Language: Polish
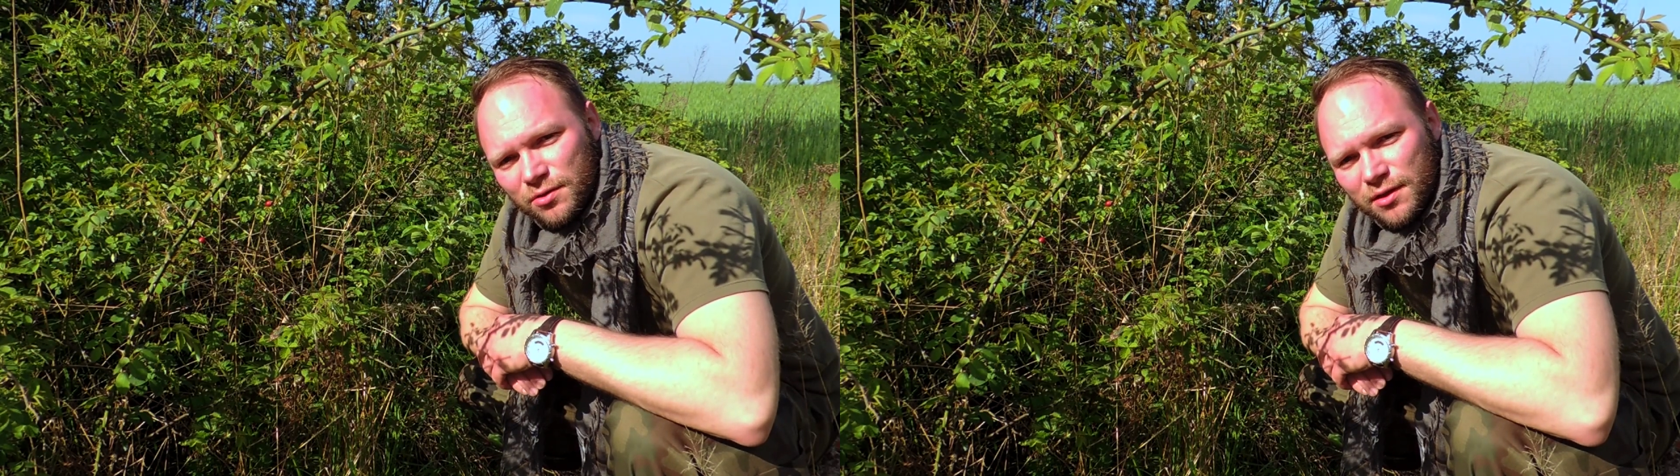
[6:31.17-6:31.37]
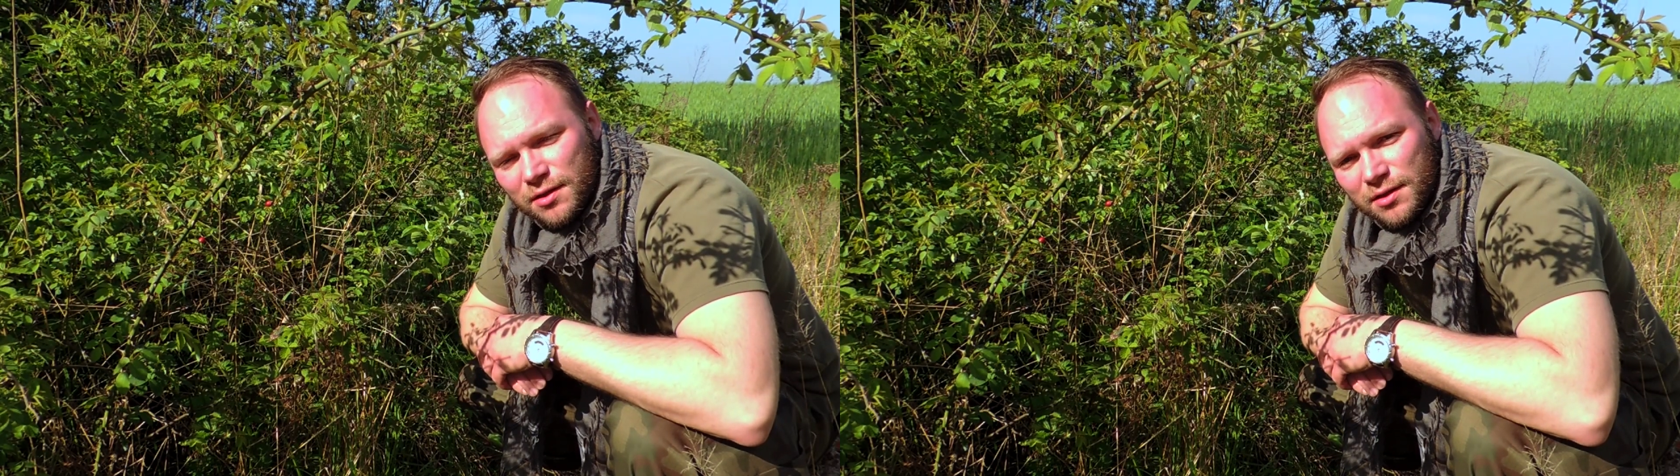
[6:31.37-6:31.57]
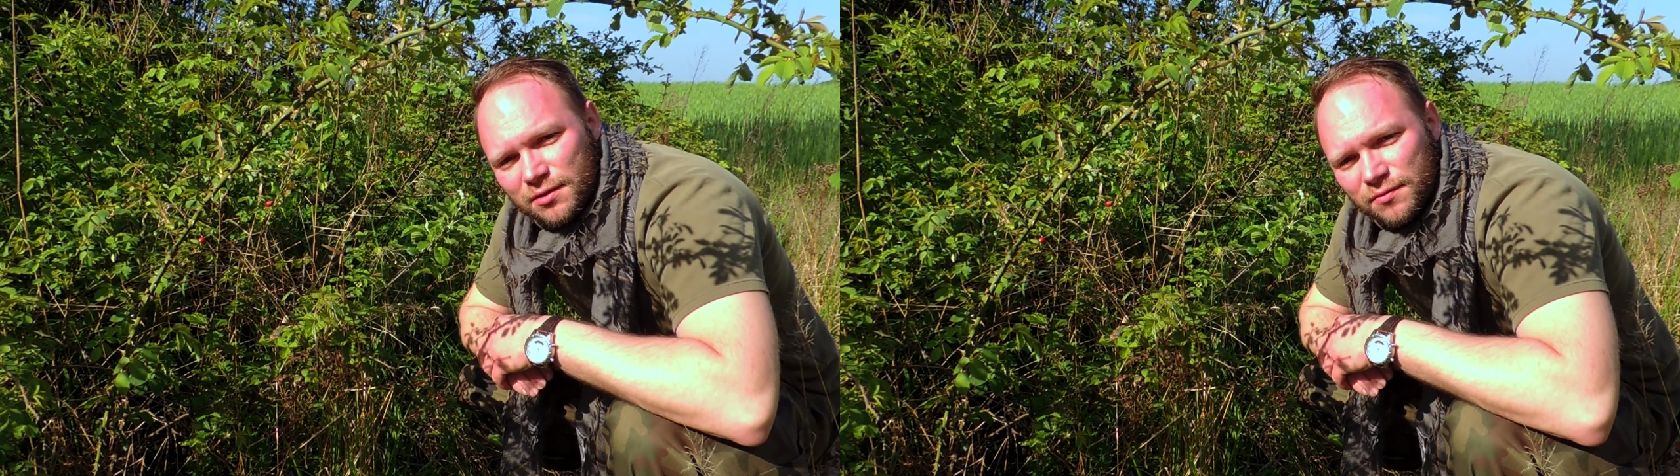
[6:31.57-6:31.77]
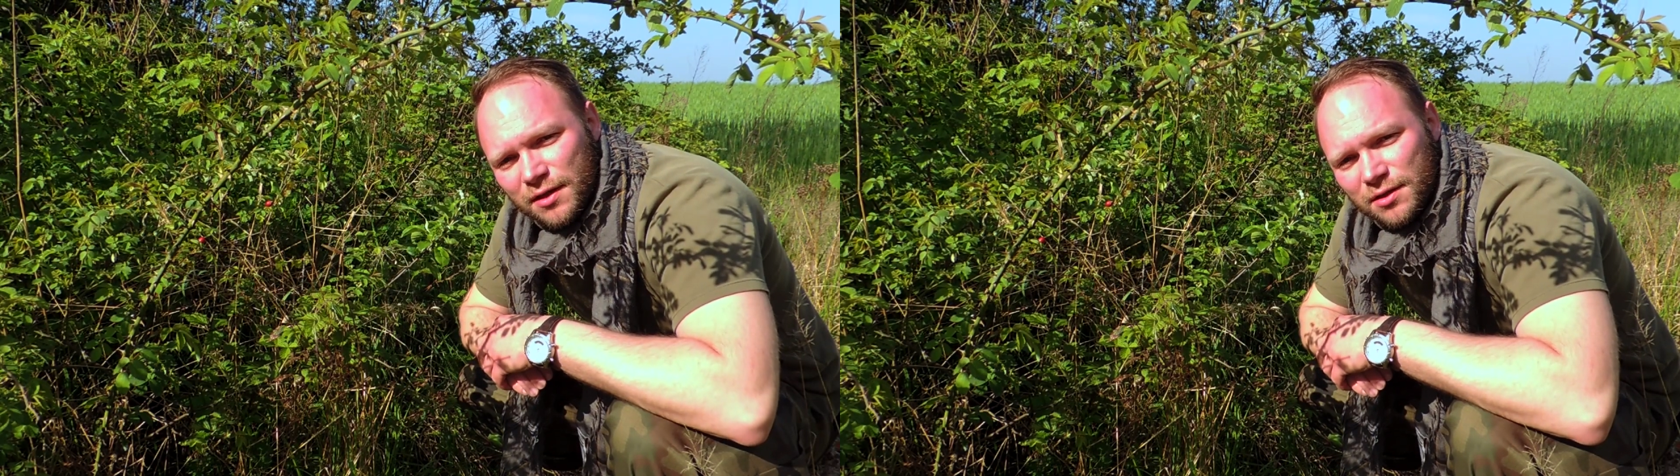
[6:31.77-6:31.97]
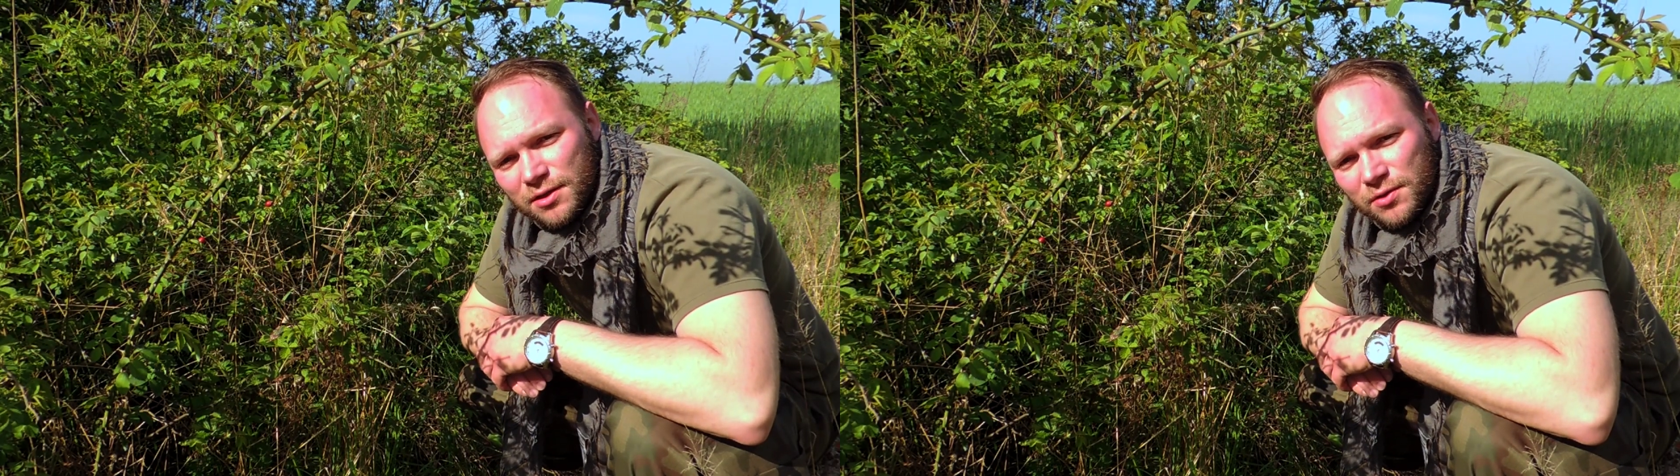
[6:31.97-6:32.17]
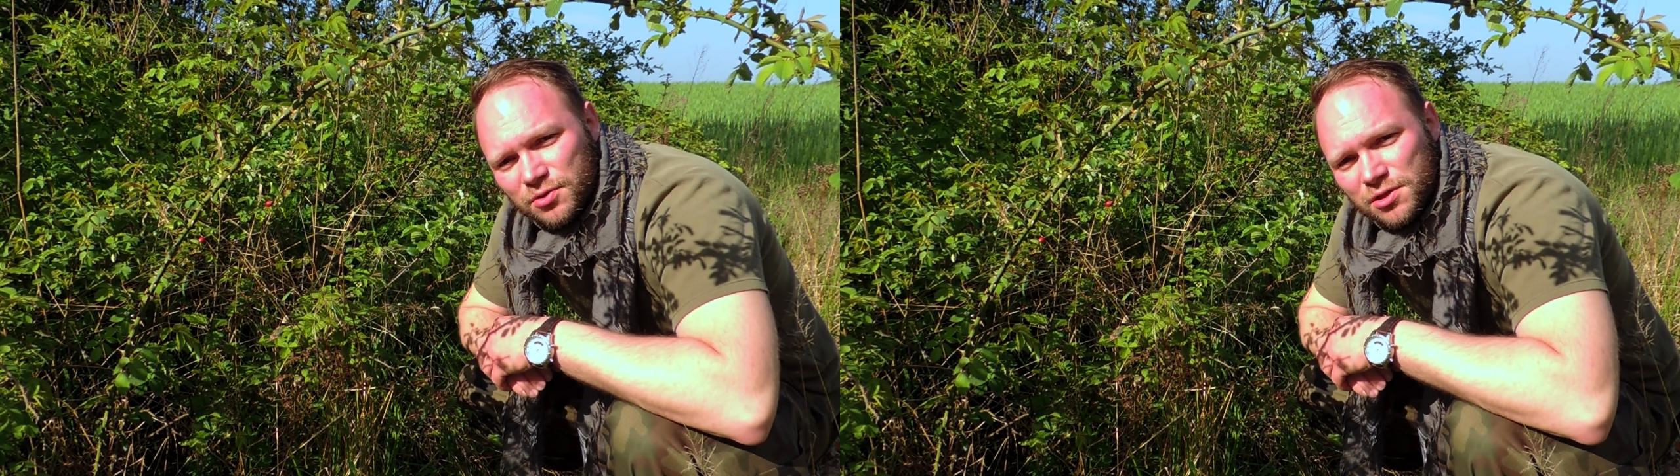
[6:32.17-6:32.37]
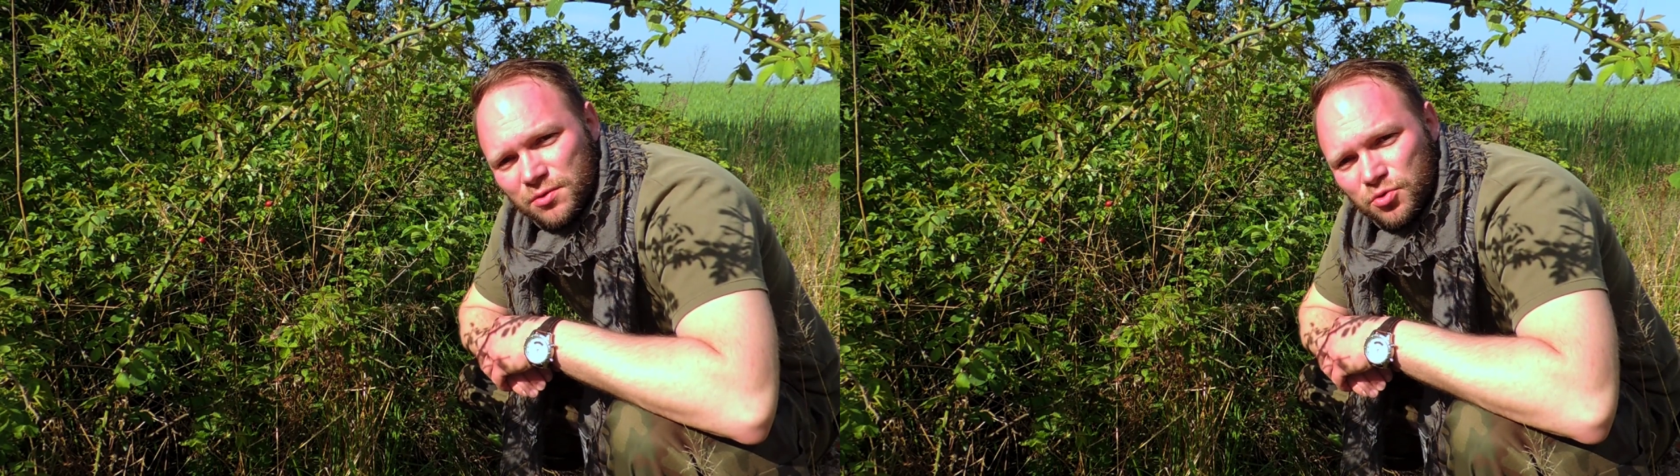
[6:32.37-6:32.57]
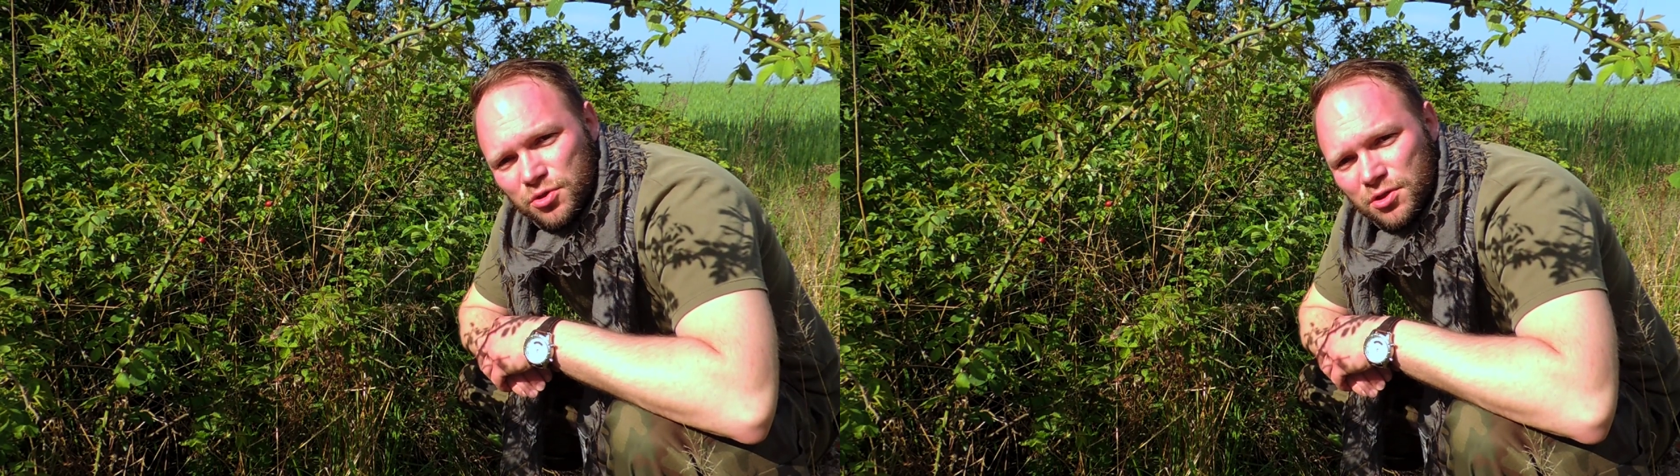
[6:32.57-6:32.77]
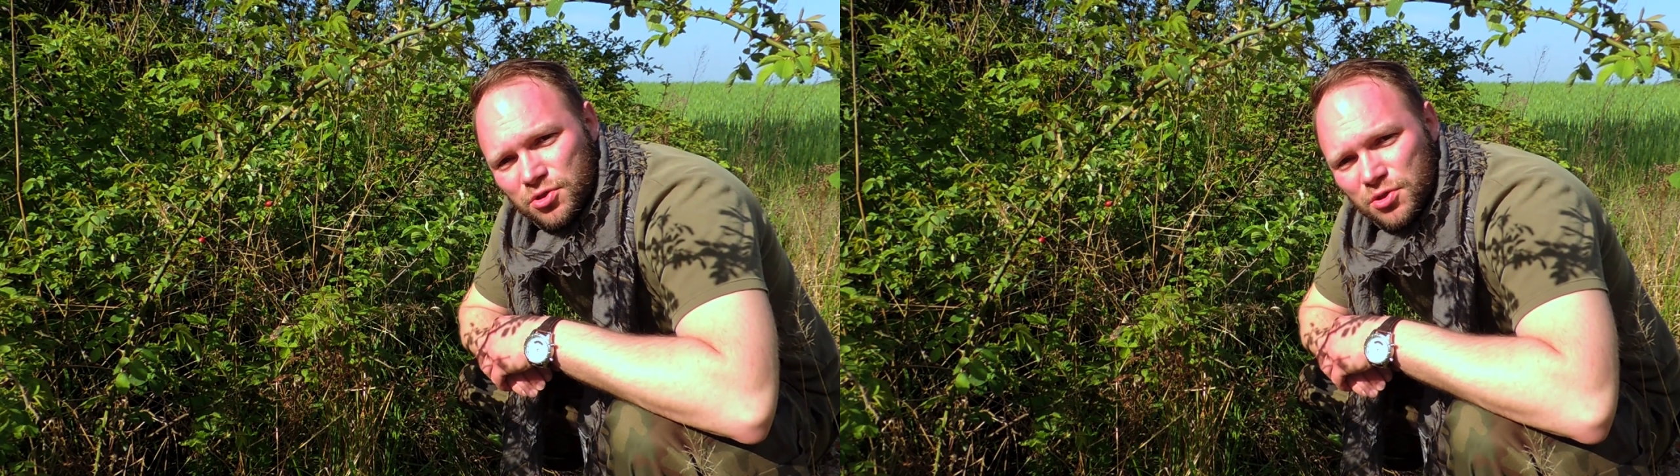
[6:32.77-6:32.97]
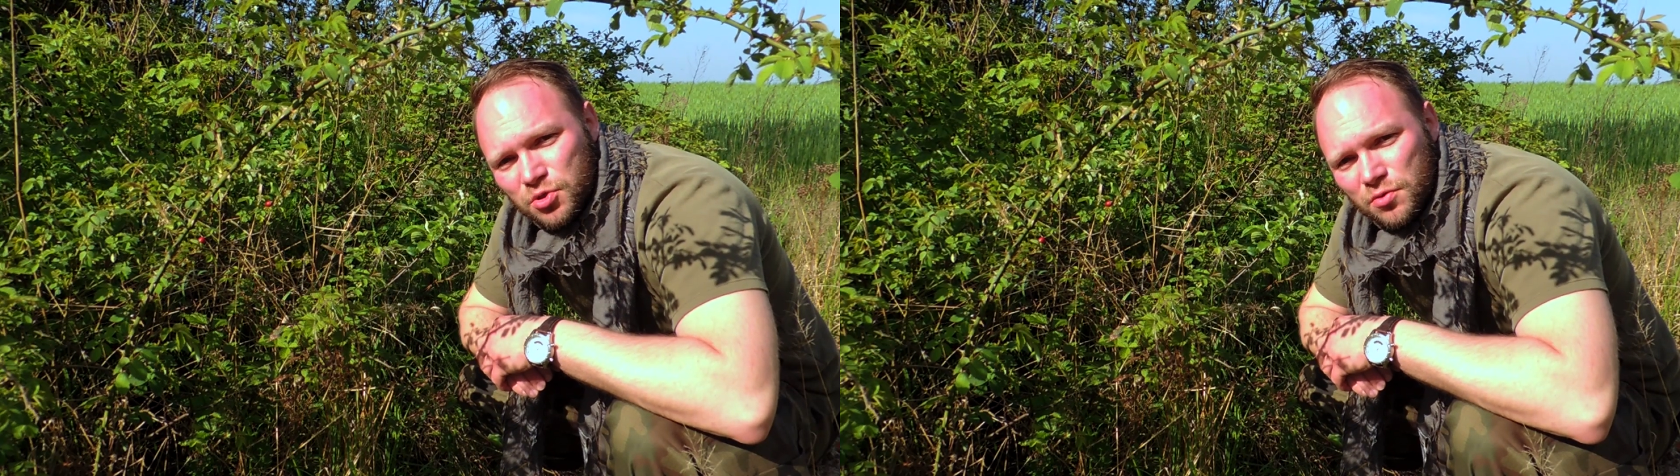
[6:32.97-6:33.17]
kolejnych fajnych roślin
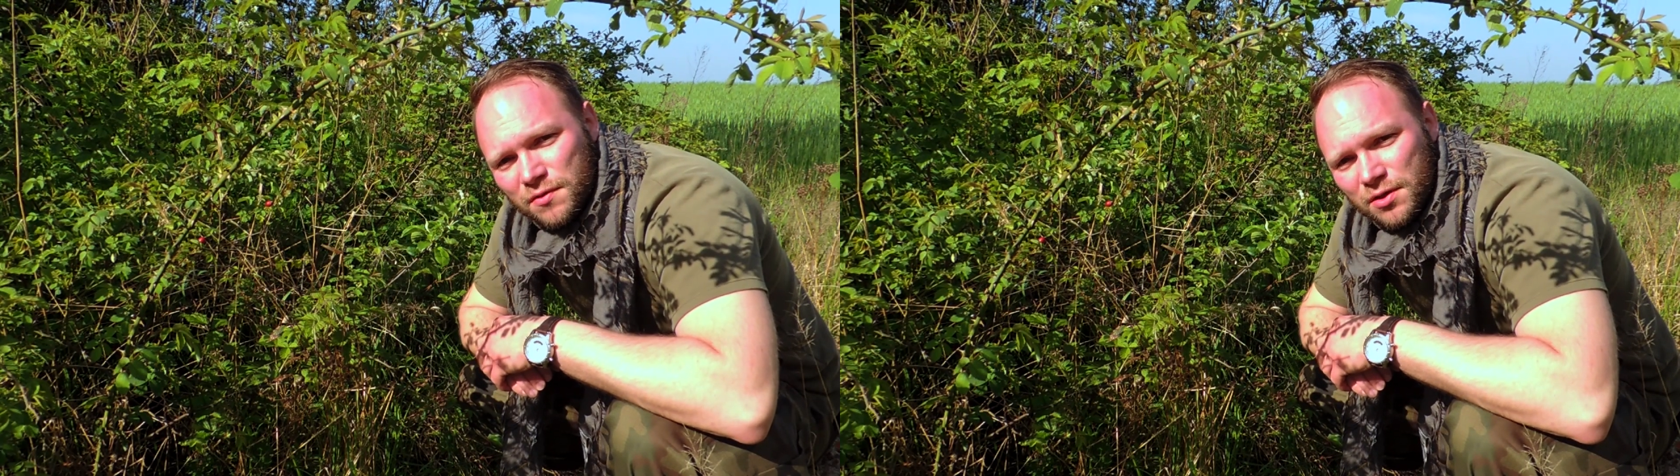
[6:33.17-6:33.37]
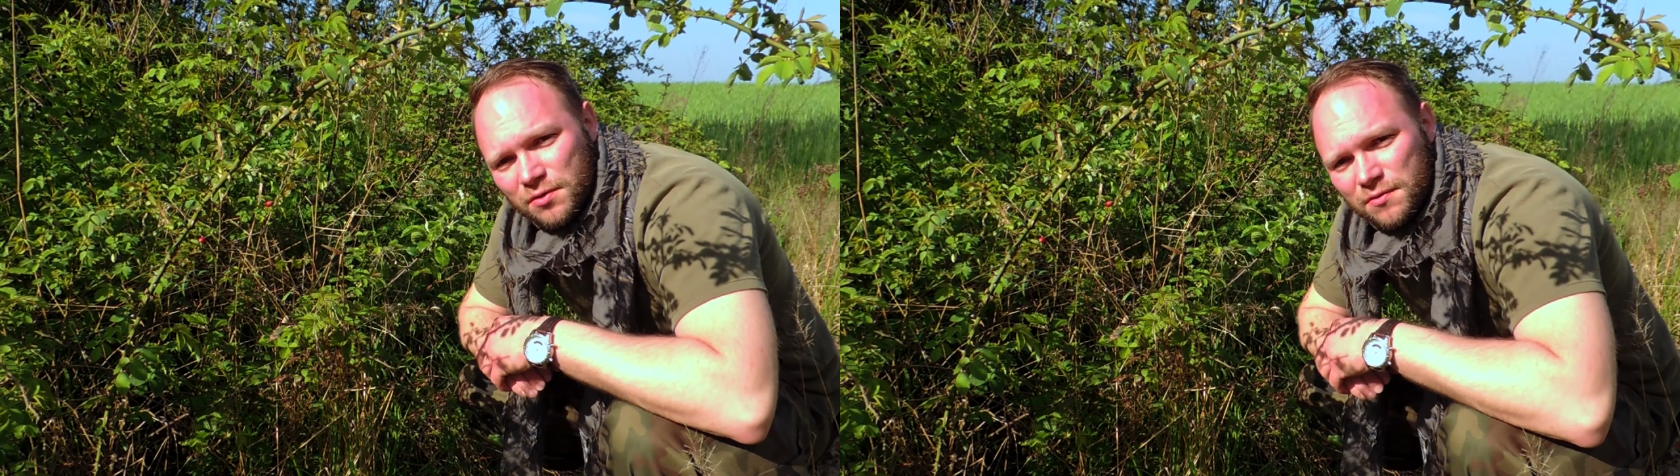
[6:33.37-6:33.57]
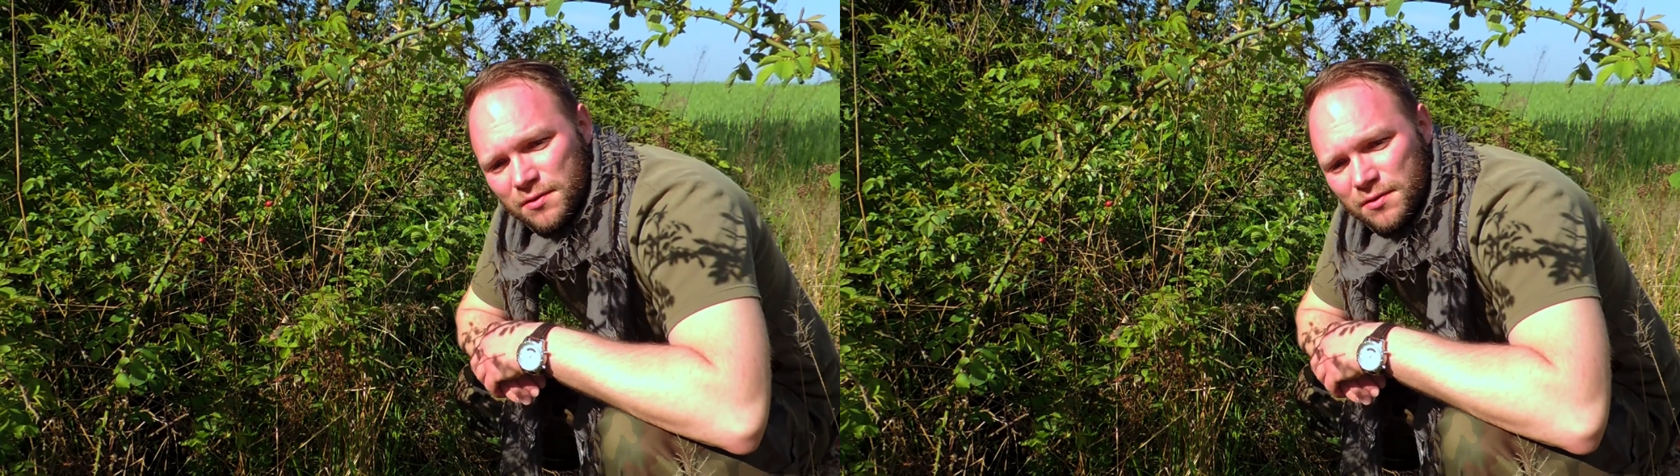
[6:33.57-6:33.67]
użytecznych człowiekowi.